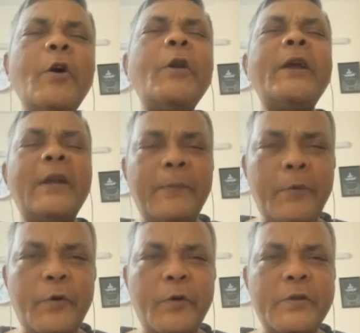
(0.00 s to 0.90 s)
অনেক
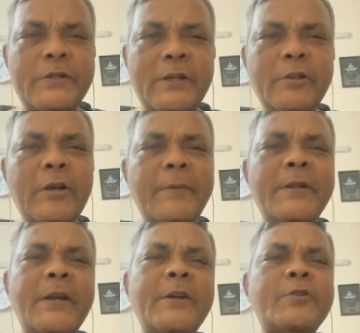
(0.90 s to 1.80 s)
রিপোর্ট হয়েছে কিন্তু
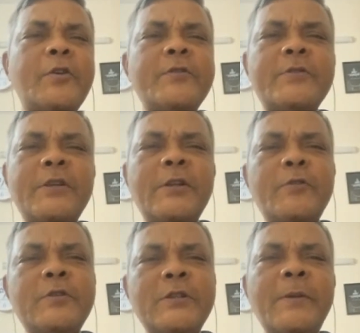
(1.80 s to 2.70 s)
আমাদের এখানে সংস্কৃতে
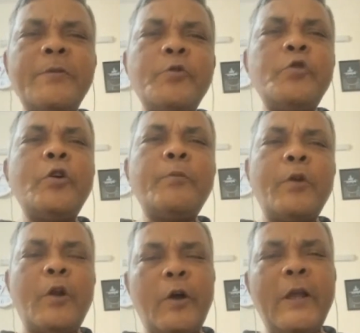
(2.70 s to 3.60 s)
হচ্ছে যেমন দুদক
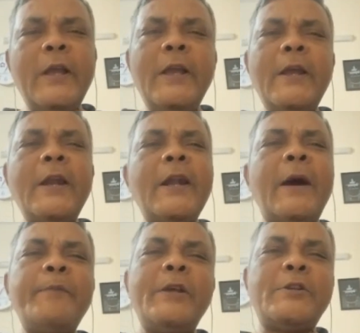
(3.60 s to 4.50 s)
বলা হয় এটা
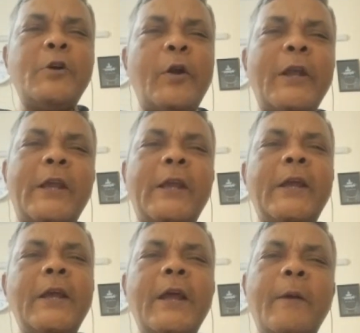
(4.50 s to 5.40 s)
নাম দিয়েছে অনেকে
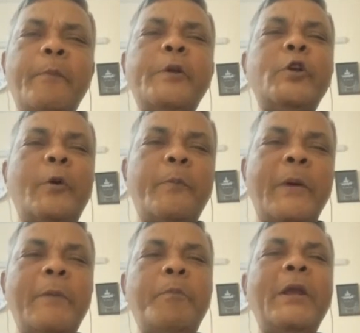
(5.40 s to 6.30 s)
বিদব
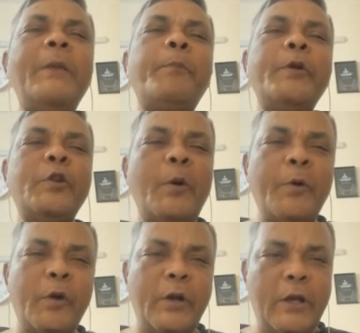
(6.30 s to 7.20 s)
মানে বিএনপি
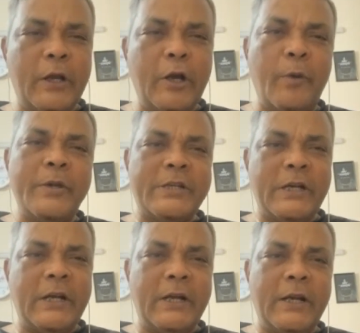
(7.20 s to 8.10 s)
দমন
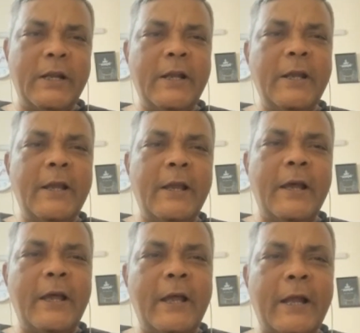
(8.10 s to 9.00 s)
কমিশন
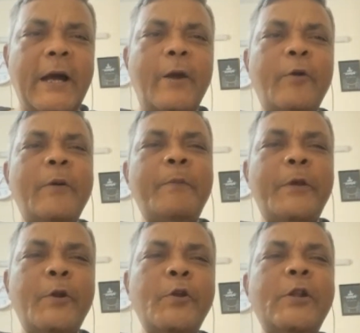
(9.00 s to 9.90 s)
কারণ
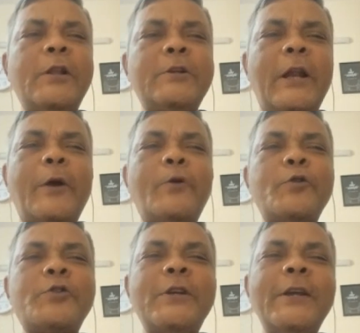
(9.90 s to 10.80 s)
বিরোধী দল যারা
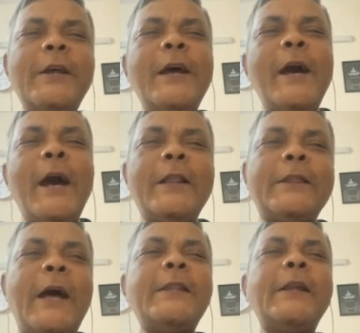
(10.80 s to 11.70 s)
করছে
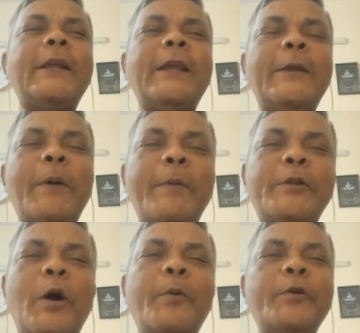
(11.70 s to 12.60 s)
তাদেরকে কিভাবে
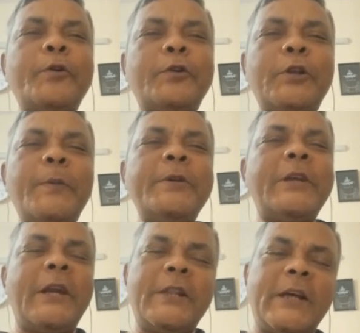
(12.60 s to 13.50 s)
দমন করতে হবে
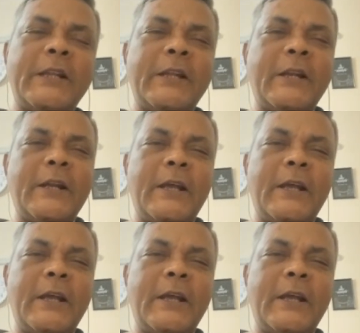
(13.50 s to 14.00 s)
সেটি তাদের